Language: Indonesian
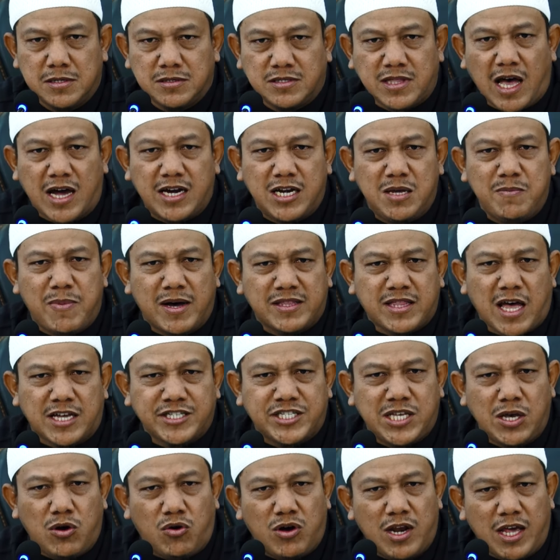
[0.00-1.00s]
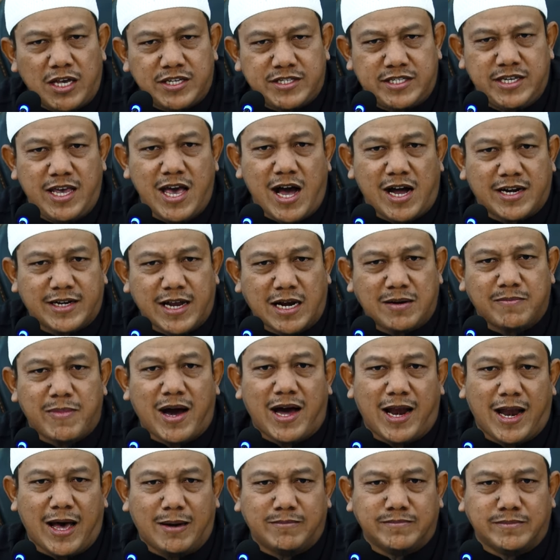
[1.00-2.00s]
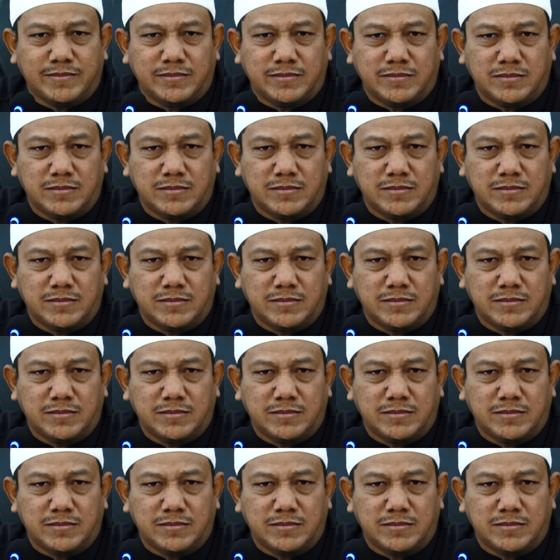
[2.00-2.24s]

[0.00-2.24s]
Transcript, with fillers: Tak dibatasi oleh siang dan malam.